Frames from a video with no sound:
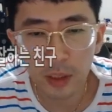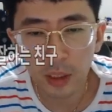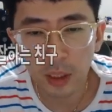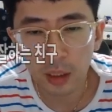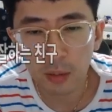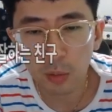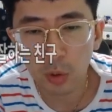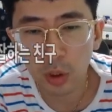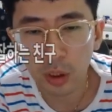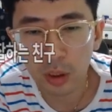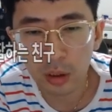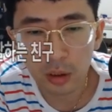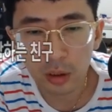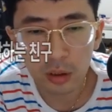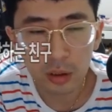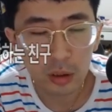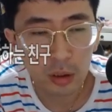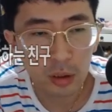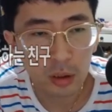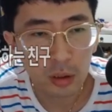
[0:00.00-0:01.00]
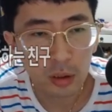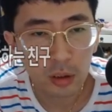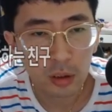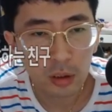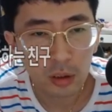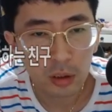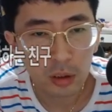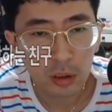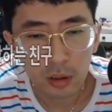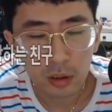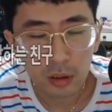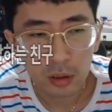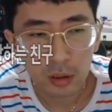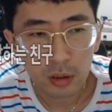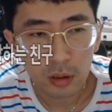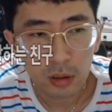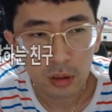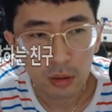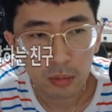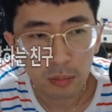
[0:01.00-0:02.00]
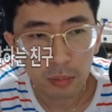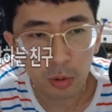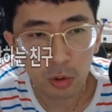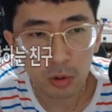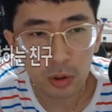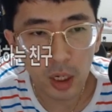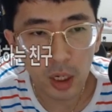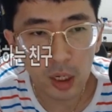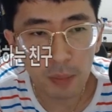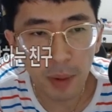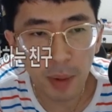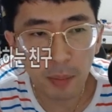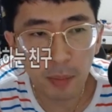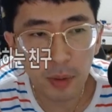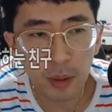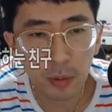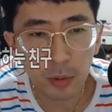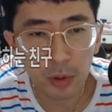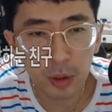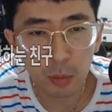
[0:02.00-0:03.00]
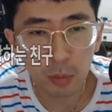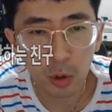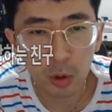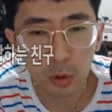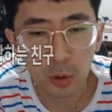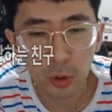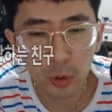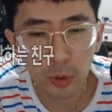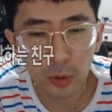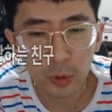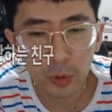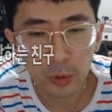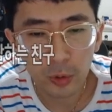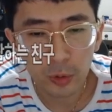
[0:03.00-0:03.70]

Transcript: 제가 보기에는 포를 살릴 방법이 없어 보이고요.